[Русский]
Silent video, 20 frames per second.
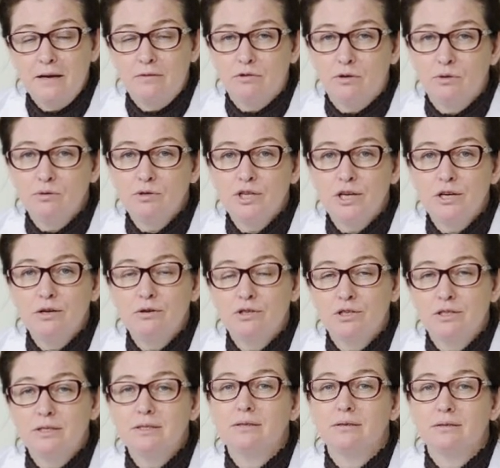
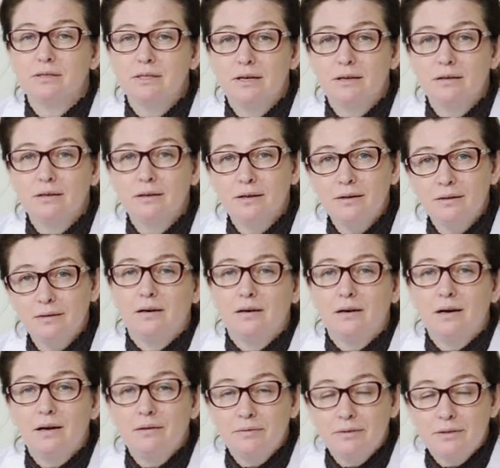включающий стационар,
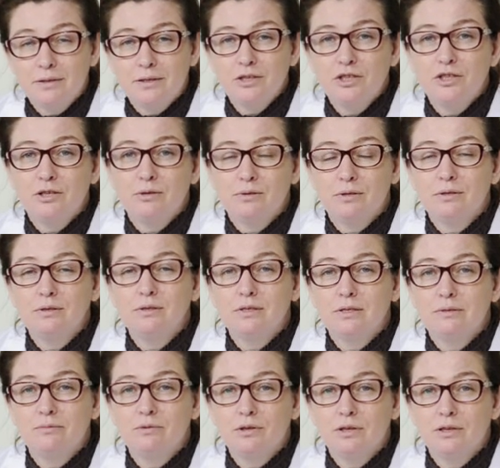кафедра
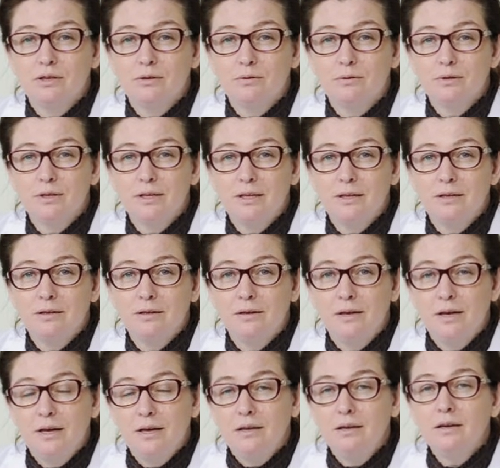челюстно-лицевой хирургии
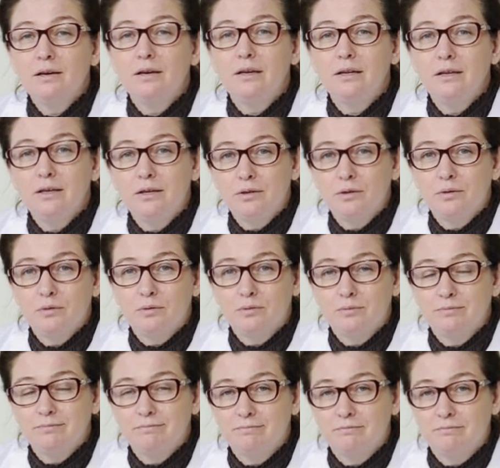и клинику.
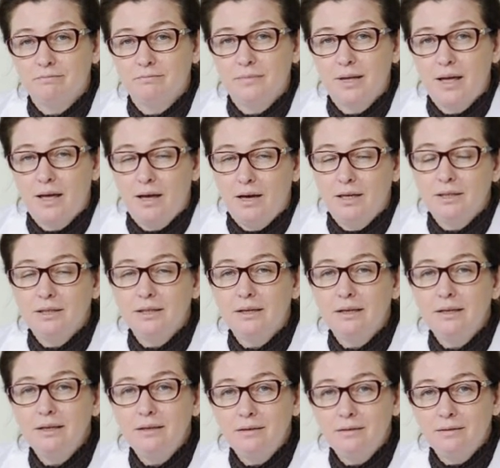Эта
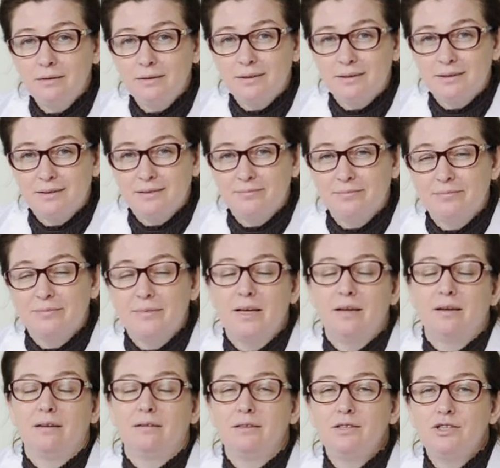клиника
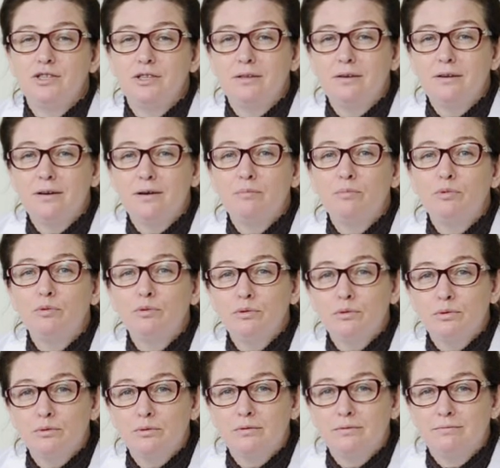начала
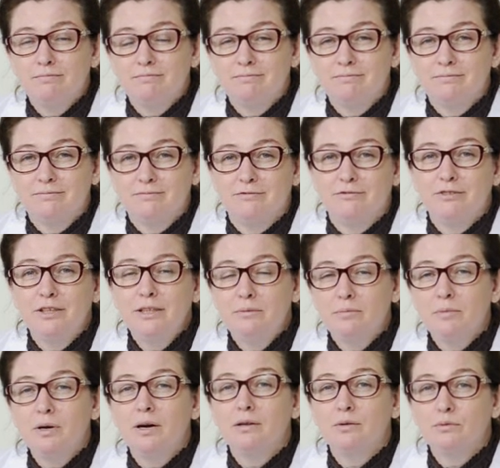работу в
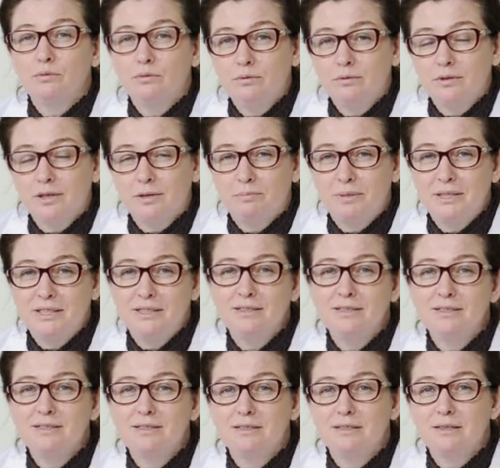этом году,
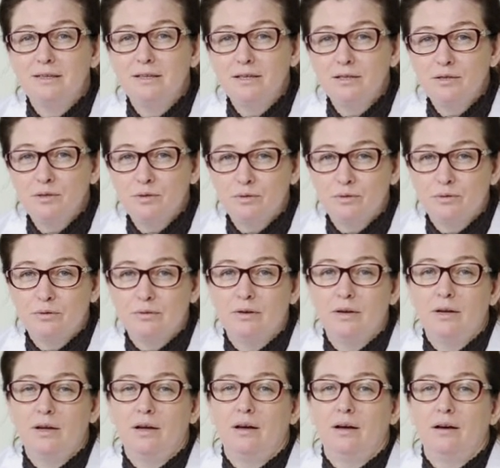50-летию
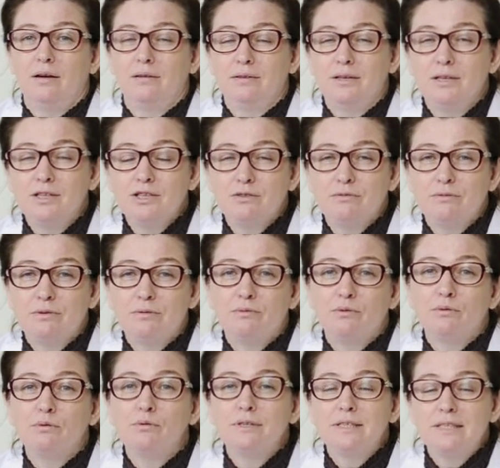нашего
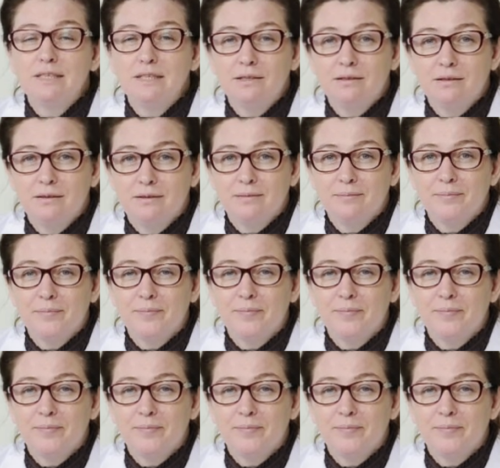факультета.